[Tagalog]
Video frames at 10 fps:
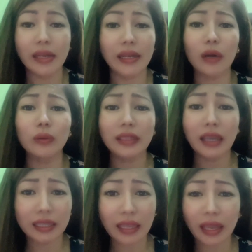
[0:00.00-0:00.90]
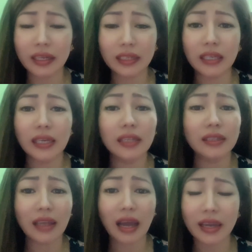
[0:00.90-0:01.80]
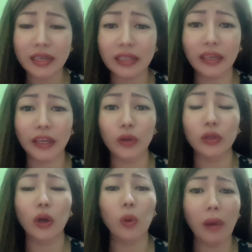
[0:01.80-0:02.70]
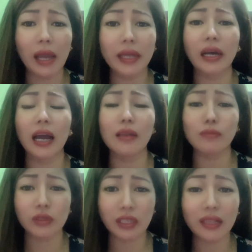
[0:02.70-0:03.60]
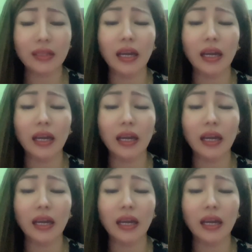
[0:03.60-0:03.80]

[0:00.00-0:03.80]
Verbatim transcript: Na kung dati ay naghihintayan kayo na kumain ng almusal,